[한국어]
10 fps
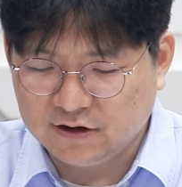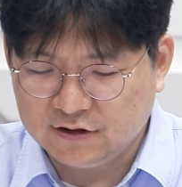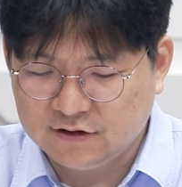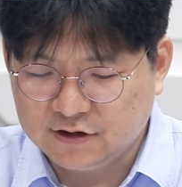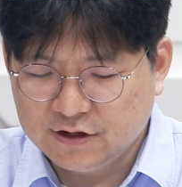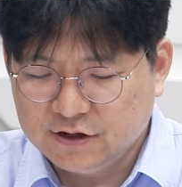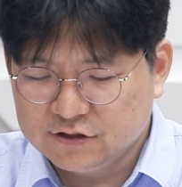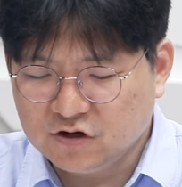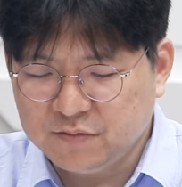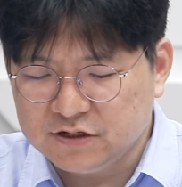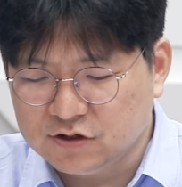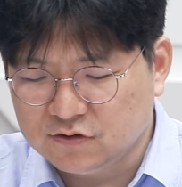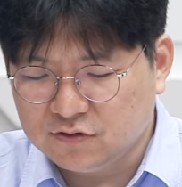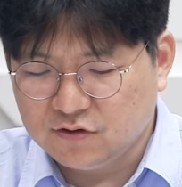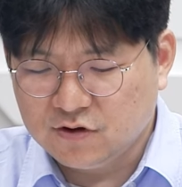그래서
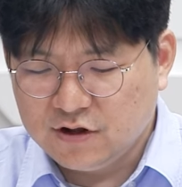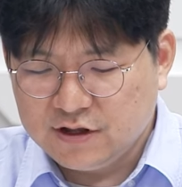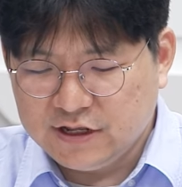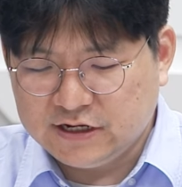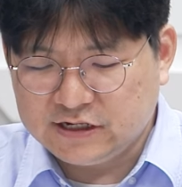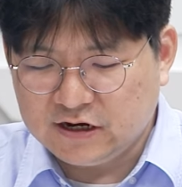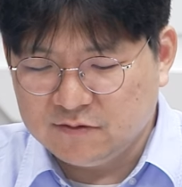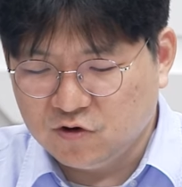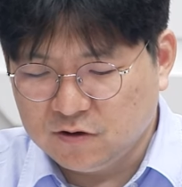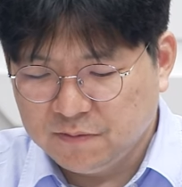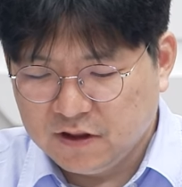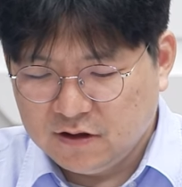전반적으로 이 기사를 뭐